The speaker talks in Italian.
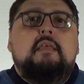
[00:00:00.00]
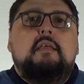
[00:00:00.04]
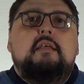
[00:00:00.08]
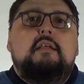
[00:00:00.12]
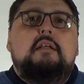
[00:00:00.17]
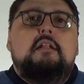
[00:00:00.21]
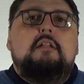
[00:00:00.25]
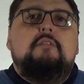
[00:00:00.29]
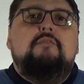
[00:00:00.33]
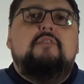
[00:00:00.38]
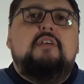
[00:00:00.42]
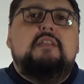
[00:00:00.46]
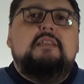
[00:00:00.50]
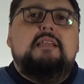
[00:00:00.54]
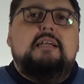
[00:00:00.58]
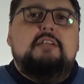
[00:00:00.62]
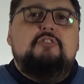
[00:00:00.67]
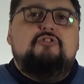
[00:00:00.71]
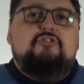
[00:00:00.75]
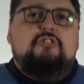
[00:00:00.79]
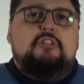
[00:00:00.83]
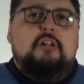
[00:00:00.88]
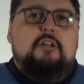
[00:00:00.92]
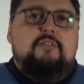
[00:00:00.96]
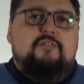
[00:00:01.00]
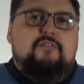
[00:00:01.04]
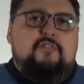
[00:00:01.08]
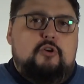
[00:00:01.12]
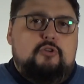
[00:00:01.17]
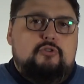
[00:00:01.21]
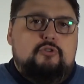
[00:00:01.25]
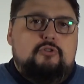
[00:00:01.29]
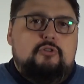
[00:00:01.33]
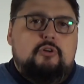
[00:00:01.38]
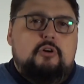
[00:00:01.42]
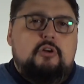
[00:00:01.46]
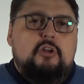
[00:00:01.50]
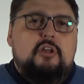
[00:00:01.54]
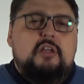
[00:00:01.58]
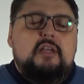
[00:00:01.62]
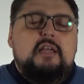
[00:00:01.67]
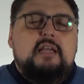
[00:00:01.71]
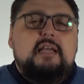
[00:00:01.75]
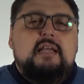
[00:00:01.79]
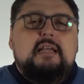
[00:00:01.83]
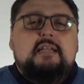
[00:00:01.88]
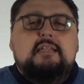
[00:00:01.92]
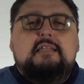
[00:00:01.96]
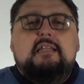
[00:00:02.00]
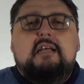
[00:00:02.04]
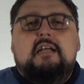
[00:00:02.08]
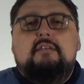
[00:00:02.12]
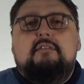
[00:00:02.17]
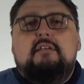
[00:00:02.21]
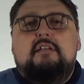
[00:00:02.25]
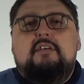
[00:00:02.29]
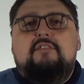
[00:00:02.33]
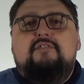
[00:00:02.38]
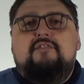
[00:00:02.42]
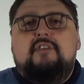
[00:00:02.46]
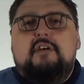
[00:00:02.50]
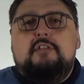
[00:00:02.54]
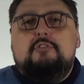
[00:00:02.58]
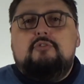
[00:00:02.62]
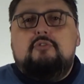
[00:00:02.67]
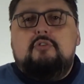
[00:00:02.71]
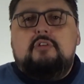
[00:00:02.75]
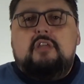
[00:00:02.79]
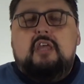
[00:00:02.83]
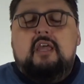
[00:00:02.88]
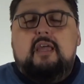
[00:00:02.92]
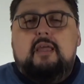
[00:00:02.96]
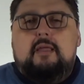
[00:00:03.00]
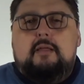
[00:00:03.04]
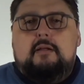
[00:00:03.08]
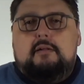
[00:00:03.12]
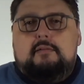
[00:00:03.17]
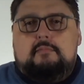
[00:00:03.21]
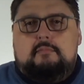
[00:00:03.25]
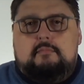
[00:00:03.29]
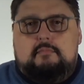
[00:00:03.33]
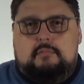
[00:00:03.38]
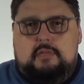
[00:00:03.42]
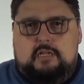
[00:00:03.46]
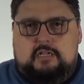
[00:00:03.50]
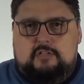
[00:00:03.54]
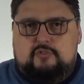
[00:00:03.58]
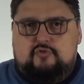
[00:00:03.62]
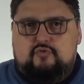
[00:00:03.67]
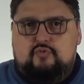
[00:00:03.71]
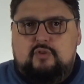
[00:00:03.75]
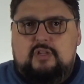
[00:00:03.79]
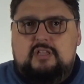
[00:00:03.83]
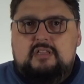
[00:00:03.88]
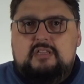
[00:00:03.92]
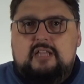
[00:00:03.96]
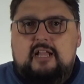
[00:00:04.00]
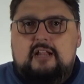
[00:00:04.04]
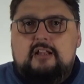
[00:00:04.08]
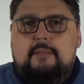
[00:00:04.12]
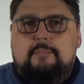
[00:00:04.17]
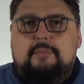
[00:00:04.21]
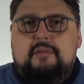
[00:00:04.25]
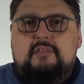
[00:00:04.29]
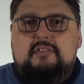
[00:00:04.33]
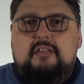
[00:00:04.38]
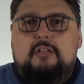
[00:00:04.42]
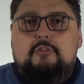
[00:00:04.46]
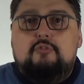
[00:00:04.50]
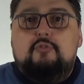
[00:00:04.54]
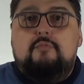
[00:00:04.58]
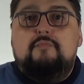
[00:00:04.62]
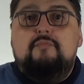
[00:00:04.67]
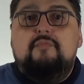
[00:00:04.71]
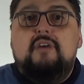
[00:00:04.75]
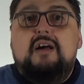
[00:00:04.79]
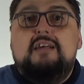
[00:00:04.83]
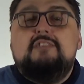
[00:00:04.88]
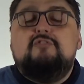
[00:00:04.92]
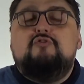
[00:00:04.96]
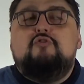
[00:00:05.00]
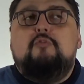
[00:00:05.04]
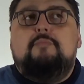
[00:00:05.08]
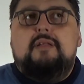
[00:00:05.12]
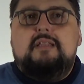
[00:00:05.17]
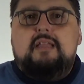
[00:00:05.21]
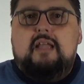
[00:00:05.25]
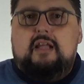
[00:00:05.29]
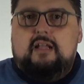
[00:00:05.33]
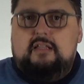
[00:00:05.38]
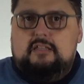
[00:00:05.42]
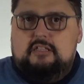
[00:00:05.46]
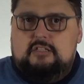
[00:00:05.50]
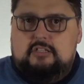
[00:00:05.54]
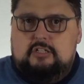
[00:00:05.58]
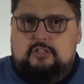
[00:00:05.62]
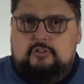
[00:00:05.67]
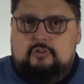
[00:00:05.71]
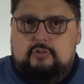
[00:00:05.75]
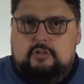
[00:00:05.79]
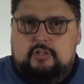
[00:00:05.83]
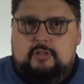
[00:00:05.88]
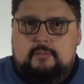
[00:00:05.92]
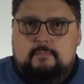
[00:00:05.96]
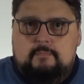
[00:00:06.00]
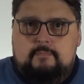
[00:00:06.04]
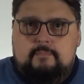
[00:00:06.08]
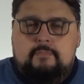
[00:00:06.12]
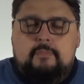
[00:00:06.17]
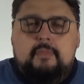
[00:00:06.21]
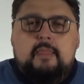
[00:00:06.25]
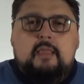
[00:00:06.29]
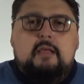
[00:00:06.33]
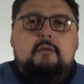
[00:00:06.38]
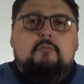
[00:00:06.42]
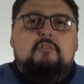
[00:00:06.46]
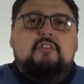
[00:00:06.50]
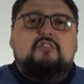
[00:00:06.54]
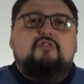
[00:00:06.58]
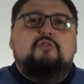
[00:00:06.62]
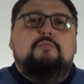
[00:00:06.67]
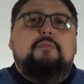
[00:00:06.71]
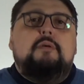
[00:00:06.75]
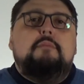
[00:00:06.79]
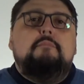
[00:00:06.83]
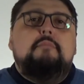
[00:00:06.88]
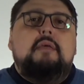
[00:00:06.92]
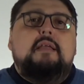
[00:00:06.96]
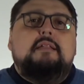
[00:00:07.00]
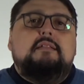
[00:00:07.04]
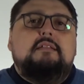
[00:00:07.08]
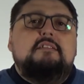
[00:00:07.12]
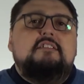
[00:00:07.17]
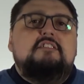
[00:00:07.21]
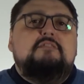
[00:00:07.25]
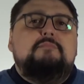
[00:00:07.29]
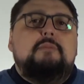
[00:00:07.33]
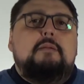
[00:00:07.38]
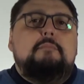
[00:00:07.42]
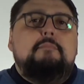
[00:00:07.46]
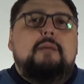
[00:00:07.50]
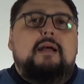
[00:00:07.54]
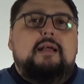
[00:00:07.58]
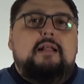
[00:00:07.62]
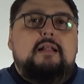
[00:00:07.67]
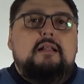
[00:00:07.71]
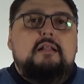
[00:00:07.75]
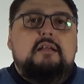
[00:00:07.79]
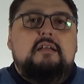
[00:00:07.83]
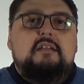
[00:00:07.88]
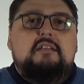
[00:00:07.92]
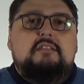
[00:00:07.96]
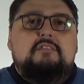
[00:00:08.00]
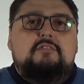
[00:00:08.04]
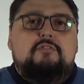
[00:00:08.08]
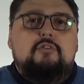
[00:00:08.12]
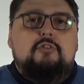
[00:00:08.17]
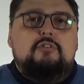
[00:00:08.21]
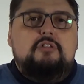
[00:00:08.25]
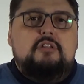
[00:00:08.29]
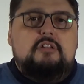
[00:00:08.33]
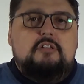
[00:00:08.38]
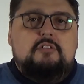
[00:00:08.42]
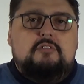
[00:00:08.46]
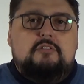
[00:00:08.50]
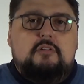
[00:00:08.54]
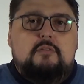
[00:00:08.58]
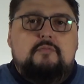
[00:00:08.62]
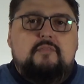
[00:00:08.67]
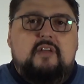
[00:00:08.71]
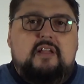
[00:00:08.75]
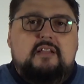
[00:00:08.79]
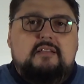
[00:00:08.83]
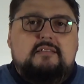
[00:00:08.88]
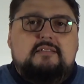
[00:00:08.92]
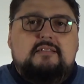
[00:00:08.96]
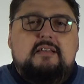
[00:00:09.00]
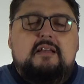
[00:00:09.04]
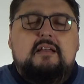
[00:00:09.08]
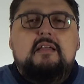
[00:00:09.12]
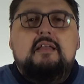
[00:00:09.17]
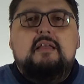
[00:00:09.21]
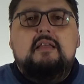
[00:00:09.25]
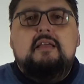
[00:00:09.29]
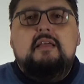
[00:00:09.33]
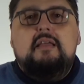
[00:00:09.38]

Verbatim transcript: Il vantaggio del fondo deriva dal fatto che al suo interno è presente un vasto paniere di titoli. Questo permette di spalmare il rischio di insolvenza